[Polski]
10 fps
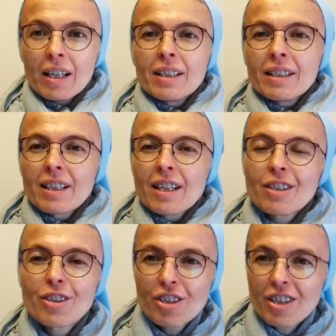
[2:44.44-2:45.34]
E,
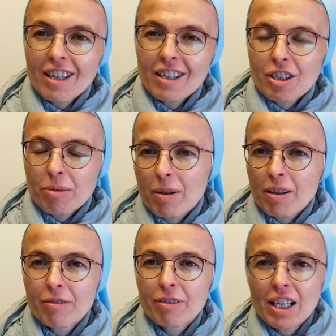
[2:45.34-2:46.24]
dzisiaj
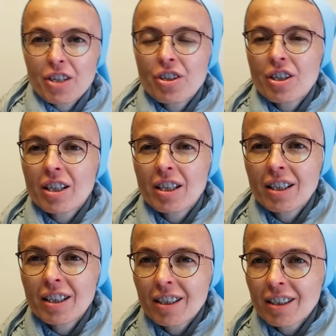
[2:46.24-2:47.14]
trzeba
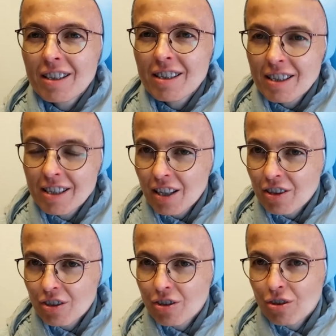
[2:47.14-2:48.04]
wyraźnie e,
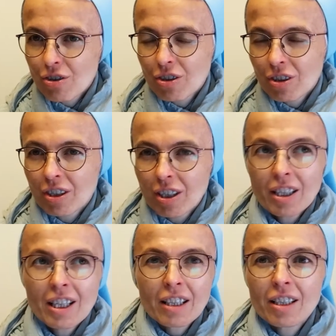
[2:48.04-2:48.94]
zaznaczyć, mm,
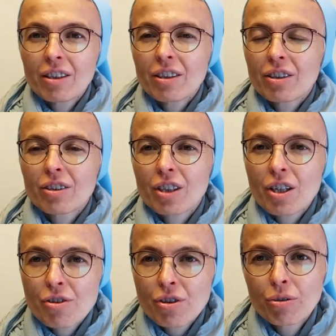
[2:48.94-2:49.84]
jakie ich
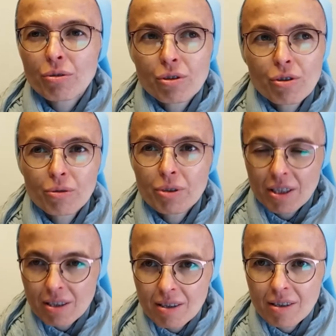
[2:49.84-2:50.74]
treści dotyczą
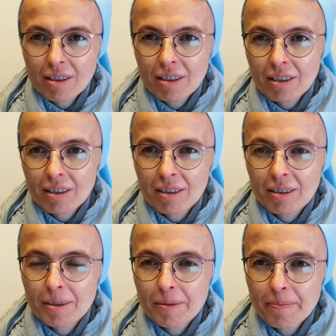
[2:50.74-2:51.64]
listy e,
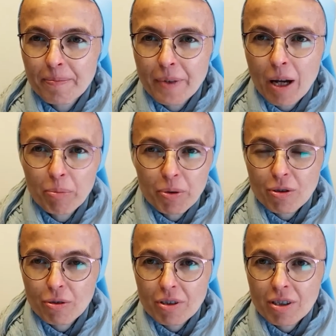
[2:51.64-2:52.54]

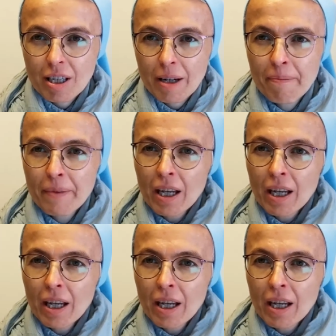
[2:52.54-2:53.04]
apostolskie.